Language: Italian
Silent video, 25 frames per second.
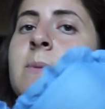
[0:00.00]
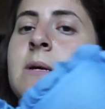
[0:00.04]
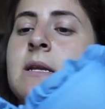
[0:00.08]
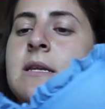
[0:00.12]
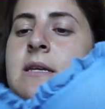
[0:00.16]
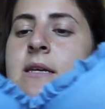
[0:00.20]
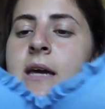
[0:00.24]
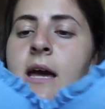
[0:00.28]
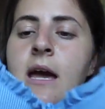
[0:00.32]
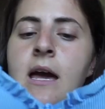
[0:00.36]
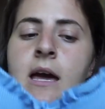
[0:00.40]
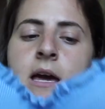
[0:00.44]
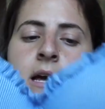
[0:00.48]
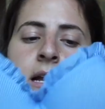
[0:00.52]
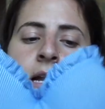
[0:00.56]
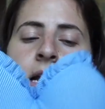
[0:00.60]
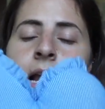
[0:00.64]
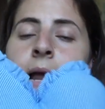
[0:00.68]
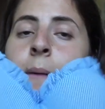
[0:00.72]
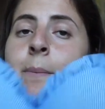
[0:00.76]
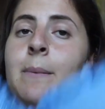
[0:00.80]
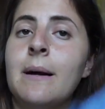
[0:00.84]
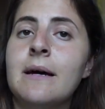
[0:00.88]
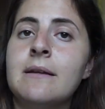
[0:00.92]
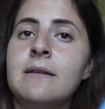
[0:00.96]
perché
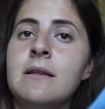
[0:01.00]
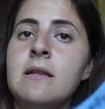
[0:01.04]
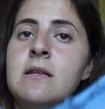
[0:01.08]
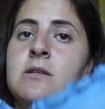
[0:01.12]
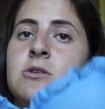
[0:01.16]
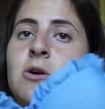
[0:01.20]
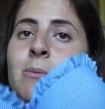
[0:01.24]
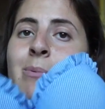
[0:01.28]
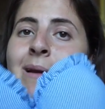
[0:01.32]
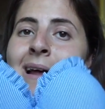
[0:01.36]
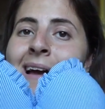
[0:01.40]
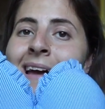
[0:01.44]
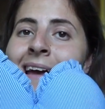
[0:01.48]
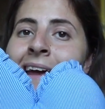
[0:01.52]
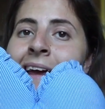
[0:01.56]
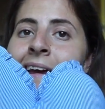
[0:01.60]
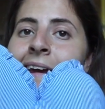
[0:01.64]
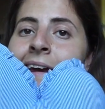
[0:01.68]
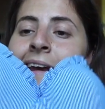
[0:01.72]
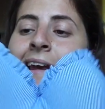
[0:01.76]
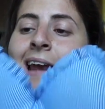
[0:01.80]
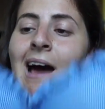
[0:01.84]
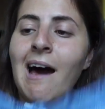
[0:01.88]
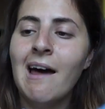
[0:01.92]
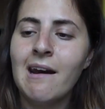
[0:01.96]
la parte di sopra è
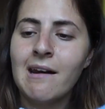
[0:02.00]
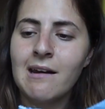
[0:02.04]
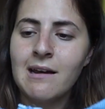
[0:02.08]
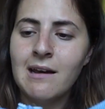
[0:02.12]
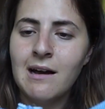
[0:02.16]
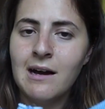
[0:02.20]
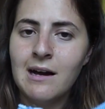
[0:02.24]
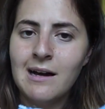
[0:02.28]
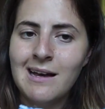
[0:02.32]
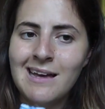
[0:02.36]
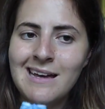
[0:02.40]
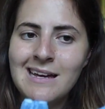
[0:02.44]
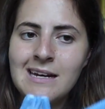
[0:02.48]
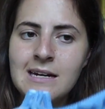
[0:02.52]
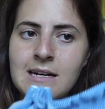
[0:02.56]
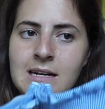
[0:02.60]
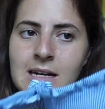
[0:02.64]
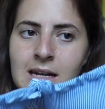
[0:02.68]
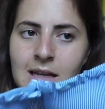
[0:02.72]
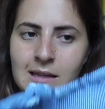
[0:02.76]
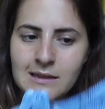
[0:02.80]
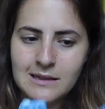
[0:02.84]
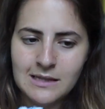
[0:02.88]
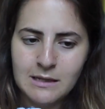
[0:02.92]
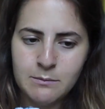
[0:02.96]
larga, è
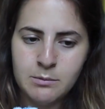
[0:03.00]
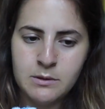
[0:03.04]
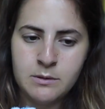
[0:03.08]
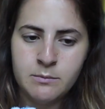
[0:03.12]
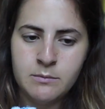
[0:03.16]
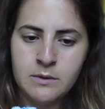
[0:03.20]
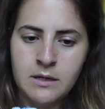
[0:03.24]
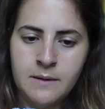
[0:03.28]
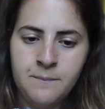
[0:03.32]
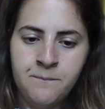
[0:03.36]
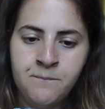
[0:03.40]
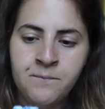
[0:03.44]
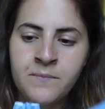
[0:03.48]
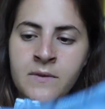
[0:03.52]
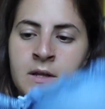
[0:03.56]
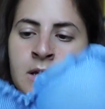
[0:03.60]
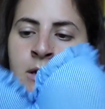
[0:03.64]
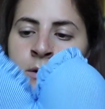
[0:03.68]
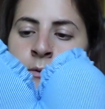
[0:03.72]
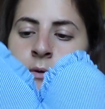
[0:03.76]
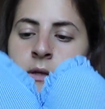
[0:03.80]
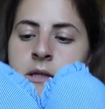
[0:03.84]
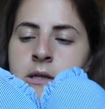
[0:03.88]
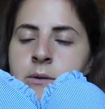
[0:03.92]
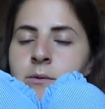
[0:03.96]
grande per me
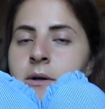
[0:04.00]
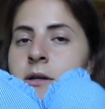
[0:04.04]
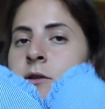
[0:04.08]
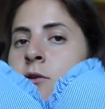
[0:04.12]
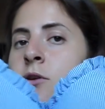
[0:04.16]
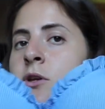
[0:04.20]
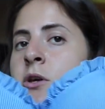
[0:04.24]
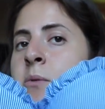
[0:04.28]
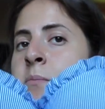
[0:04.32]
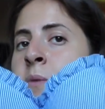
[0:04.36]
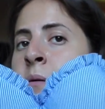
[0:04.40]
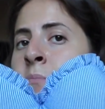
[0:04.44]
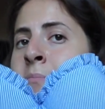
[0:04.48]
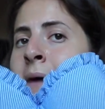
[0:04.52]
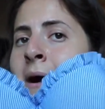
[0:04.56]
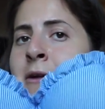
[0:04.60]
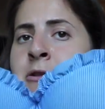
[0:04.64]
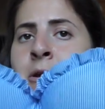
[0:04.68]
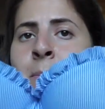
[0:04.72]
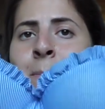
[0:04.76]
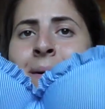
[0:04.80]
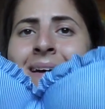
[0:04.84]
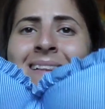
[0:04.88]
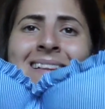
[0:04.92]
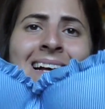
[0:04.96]
quindi quando io mi
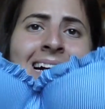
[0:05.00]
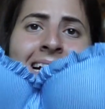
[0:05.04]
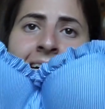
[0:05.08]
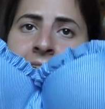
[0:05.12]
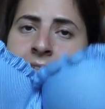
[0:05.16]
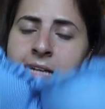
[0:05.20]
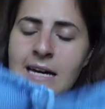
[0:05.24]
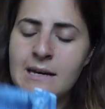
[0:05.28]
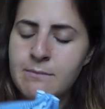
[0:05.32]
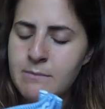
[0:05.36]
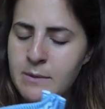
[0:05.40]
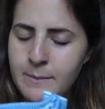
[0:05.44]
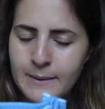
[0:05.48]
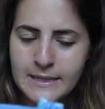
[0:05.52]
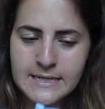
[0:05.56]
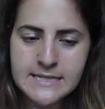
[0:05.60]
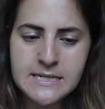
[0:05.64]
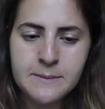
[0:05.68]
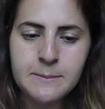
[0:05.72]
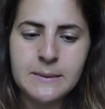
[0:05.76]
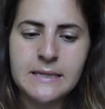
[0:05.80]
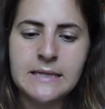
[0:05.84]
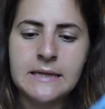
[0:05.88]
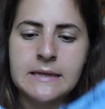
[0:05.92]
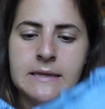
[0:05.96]
bagno, a parte a cadermi
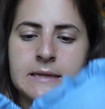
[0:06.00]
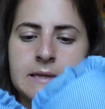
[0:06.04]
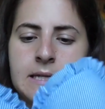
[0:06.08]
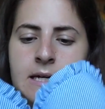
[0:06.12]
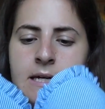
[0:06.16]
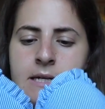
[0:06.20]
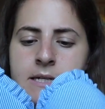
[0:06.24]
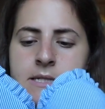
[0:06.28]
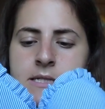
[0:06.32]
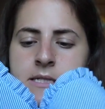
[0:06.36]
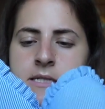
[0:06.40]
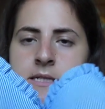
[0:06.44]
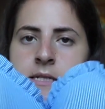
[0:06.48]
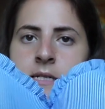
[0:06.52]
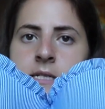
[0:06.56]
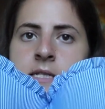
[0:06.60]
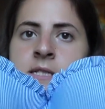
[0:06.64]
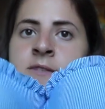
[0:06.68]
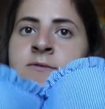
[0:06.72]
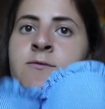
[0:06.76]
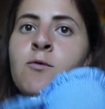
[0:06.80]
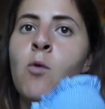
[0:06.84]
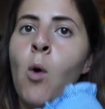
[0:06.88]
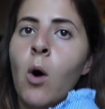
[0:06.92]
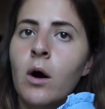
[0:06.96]
palesemente, si
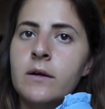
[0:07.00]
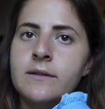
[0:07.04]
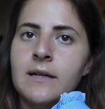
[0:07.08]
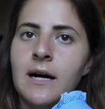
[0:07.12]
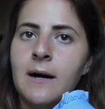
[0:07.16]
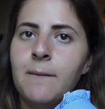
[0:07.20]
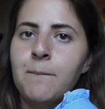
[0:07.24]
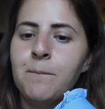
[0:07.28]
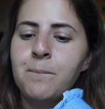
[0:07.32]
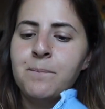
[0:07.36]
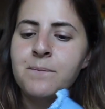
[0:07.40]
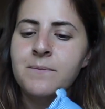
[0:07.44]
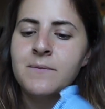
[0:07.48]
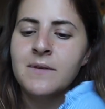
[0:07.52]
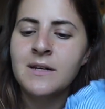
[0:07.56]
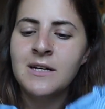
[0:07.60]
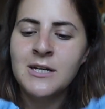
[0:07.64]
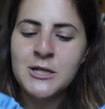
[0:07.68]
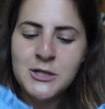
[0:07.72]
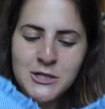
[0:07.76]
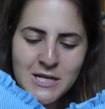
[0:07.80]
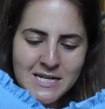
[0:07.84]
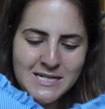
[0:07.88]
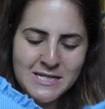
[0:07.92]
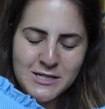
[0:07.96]
svuota
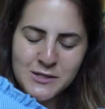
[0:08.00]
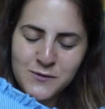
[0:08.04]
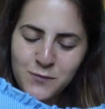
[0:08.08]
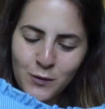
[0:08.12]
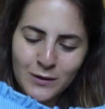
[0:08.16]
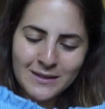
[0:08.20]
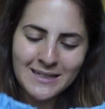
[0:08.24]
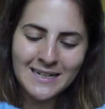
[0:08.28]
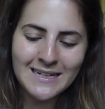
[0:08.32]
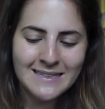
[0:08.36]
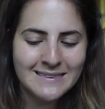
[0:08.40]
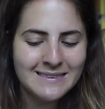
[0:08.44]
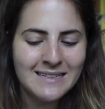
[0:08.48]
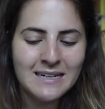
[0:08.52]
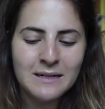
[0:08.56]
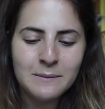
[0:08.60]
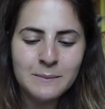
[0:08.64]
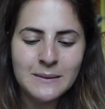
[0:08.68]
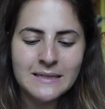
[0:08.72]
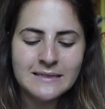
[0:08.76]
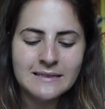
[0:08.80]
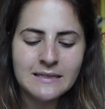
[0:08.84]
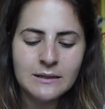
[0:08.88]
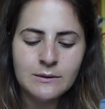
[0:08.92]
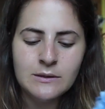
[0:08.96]
cioè si svuota
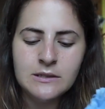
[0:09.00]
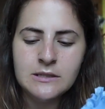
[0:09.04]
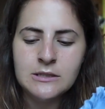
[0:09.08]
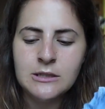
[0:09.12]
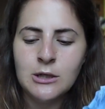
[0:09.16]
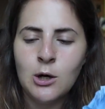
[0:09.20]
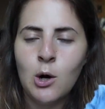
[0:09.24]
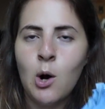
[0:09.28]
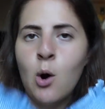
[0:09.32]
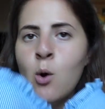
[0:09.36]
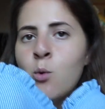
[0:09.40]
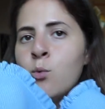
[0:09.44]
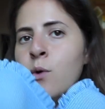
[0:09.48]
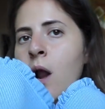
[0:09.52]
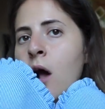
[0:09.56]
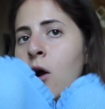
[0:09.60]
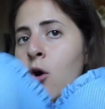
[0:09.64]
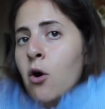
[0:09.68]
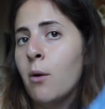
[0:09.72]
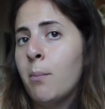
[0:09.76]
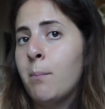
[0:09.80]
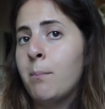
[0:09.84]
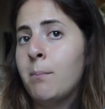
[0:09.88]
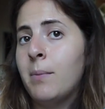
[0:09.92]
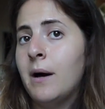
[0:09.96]
letteralmente quindi io ho una
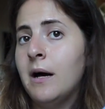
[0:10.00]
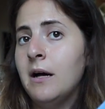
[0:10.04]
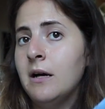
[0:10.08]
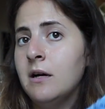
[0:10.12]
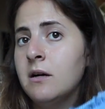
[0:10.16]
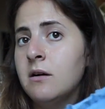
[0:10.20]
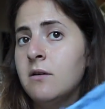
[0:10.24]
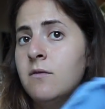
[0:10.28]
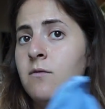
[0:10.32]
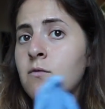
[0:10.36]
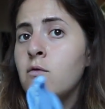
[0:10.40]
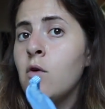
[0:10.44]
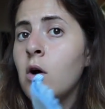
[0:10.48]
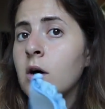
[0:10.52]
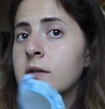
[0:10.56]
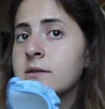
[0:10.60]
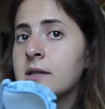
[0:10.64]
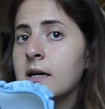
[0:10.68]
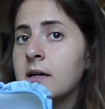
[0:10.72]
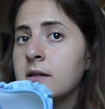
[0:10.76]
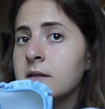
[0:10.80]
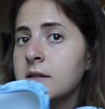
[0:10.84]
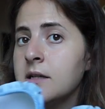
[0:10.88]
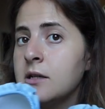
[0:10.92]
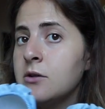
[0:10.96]
coppa
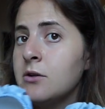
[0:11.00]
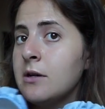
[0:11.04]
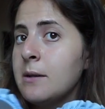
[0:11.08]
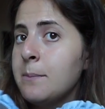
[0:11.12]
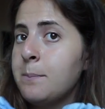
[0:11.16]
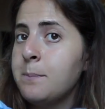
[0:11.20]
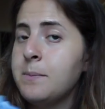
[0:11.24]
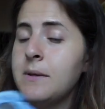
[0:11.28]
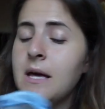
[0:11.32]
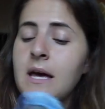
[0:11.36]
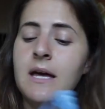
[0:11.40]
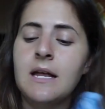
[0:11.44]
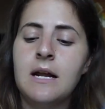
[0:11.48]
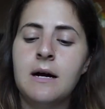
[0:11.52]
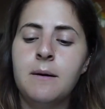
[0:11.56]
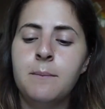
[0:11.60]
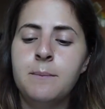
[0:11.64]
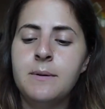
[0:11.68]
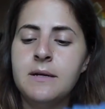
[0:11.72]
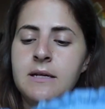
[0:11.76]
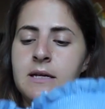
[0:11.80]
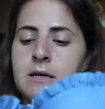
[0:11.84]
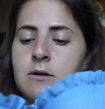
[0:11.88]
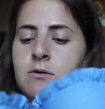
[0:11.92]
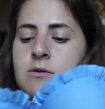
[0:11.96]
vuota, che non è piena
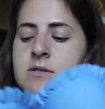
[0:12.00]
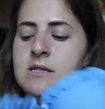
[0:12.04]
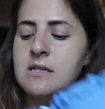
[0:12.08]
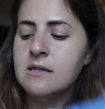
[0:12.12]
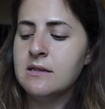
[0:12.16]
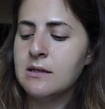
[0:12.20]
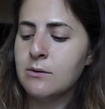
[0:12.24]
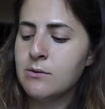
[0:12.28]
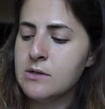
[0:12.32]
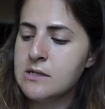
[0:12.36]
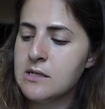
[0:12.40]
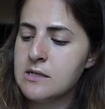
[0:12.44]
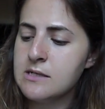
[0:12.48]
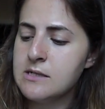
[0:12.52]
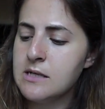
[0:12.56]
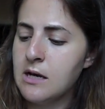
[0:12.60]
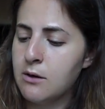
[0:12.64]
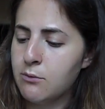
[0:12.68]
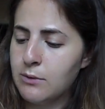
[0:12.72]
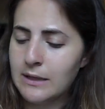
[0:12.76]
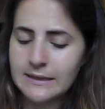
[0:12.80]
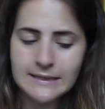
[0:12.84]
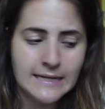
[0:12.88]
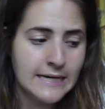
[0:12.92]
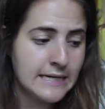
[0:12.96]
perché nonostante questa sia
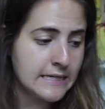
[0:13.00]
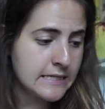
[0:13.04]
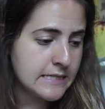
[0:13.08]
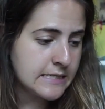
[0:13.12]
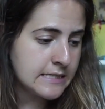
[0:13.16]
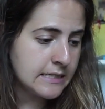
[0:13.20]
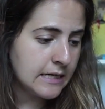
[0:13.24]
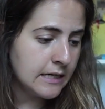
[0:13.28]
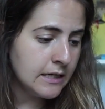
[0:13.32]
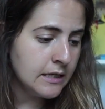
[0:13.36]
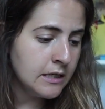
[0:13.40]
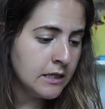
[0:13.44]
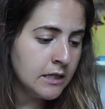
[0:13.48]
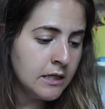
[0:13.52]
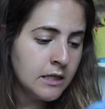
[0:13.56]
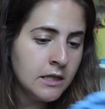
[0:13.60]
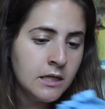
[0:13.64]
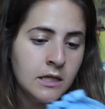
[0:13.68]
una terza